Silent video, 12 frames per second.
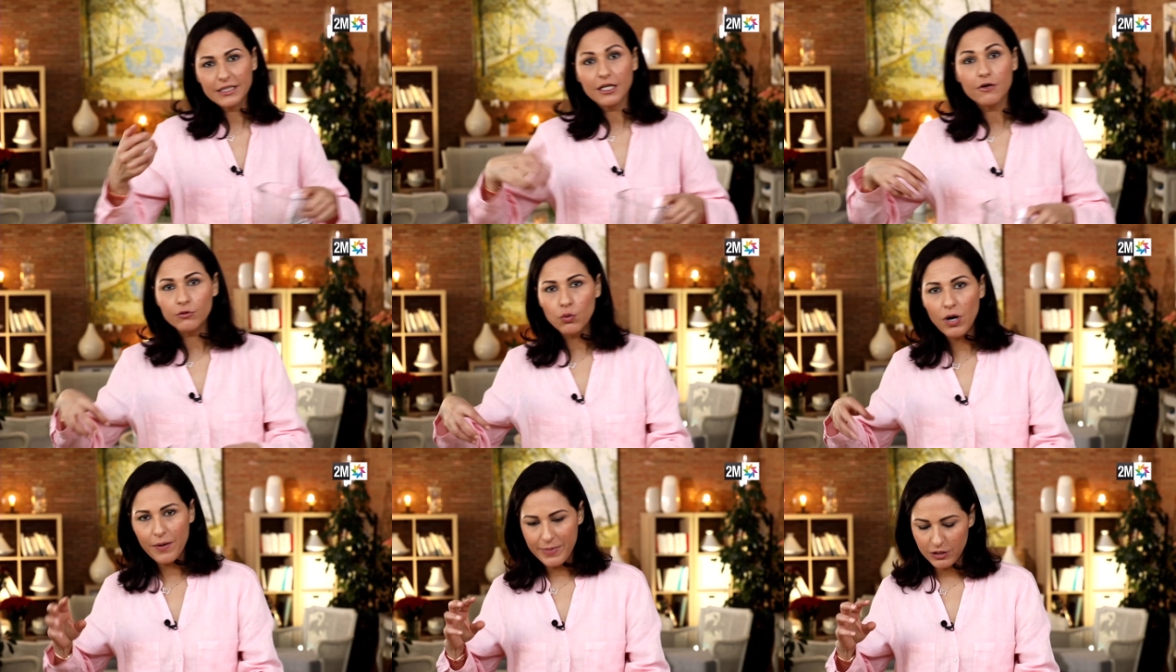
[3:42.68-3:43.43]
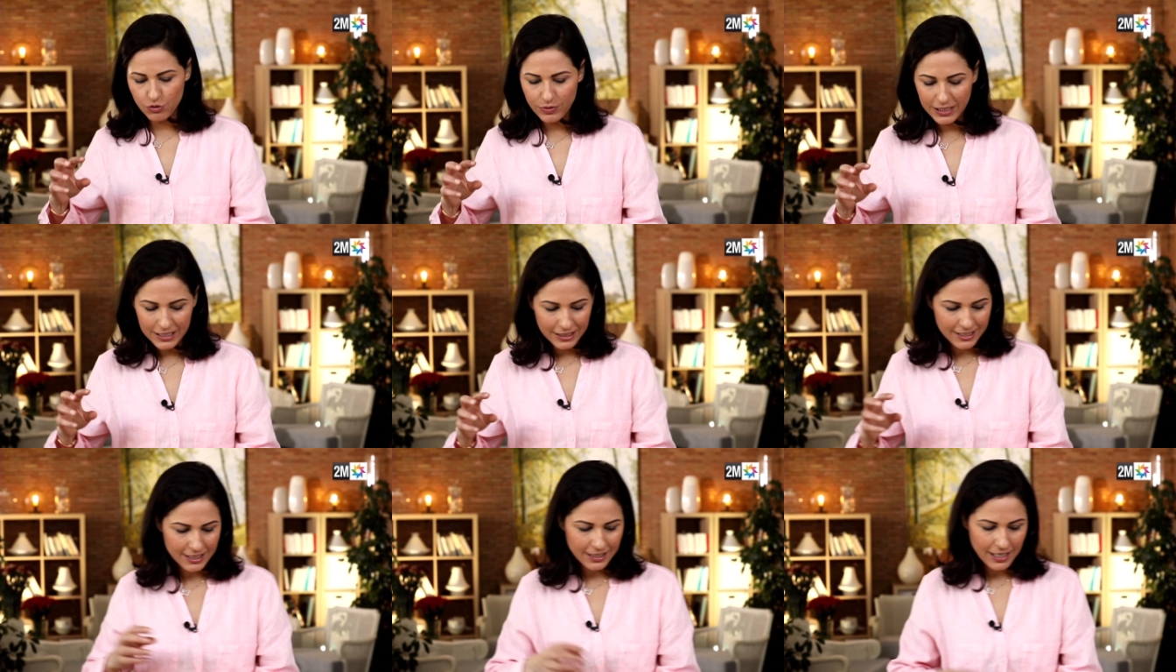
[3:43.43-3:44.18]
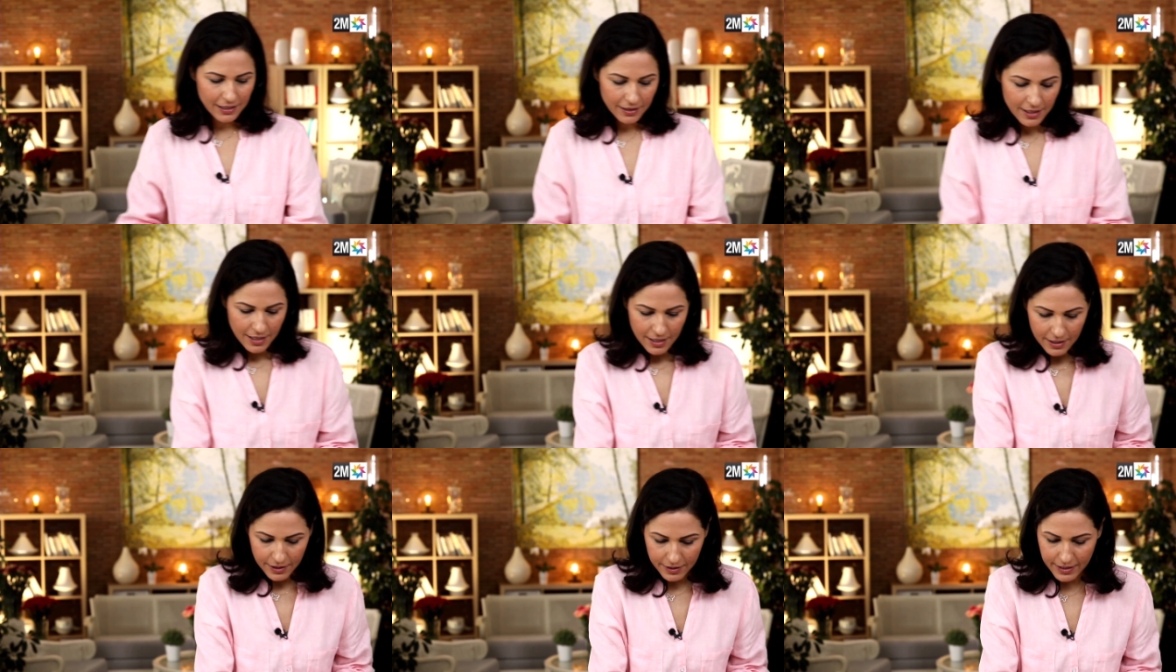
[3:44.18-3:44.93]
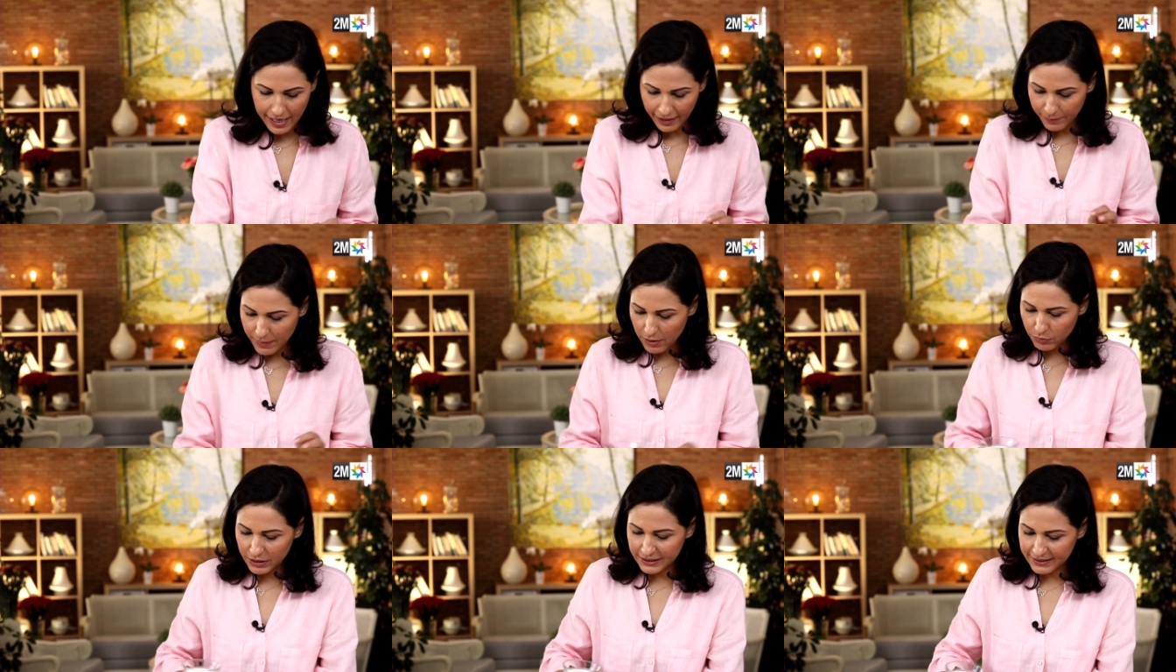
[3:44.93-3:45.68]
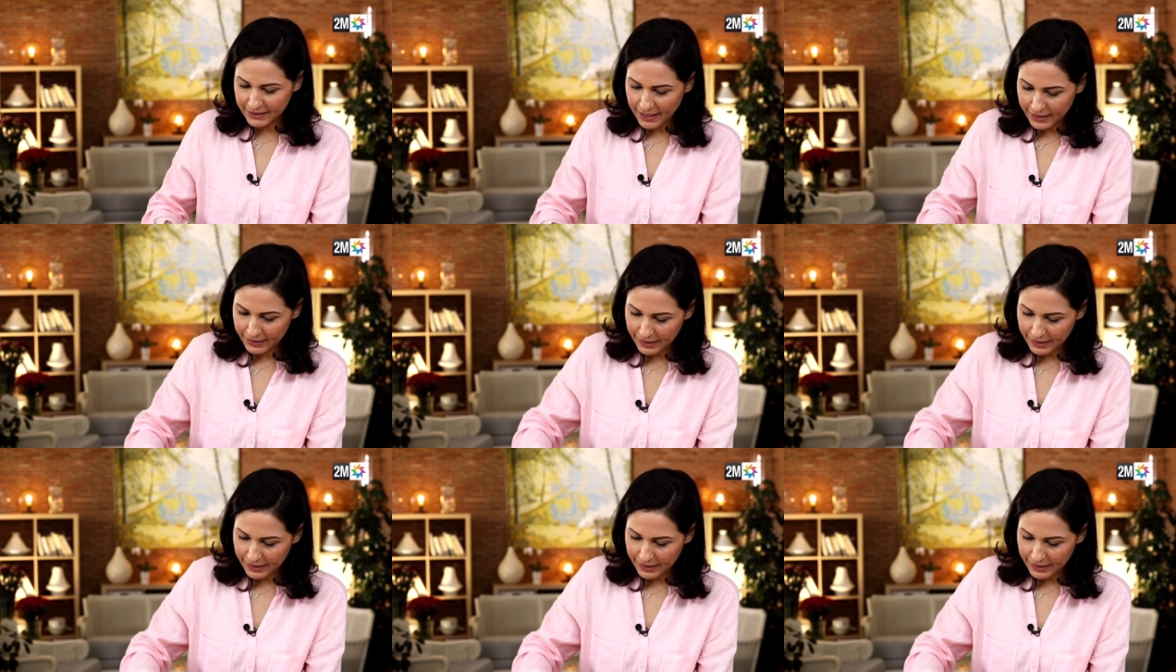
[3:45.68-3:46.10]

تنخفقوها مع شويه ديال السكر ناعم اولا السكر